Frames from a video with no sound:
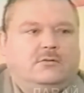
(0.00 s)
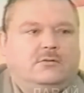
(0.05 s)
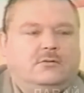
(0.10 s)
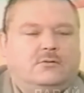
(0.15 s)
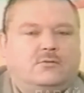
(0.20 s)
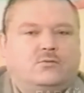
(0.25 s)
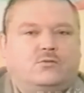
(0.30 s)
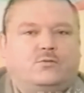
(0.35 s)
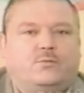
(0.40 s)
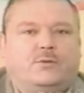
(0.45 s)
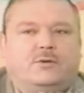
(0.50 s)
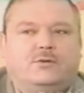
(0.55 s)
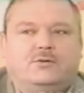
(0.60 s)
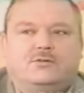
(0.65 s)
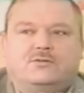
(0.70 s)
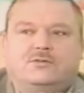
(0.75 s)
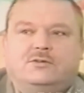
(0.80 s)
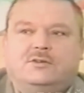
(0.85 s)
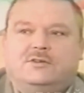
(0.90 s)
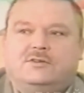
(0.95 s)
руку
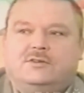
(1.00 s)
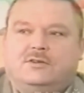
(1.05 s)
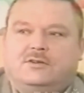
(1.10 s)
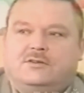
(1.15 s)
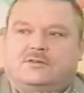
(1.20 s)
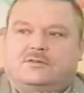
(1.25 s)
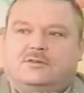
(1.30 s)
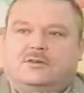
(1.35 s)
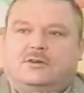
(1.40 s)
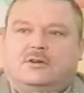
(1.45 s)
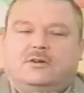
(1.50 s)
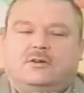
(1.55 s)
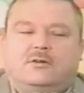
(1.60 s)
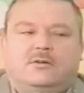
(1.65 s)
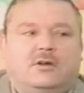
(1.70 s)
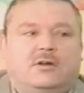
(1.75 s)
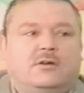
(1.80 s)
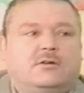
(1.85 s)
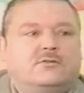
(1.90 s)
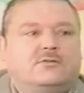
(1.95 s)
положит на сердце, как,
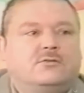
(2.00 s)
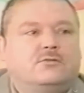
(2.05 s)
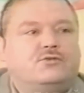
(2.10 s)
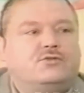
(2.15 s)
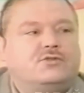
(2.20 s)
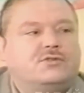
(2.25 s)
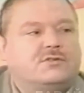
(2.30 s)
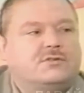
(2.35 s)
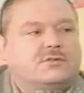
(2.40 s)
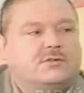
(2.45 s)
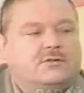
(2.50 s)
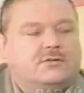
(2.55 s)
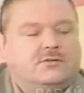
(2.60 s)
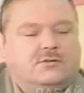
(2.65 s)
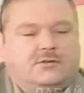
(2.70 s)
как случится.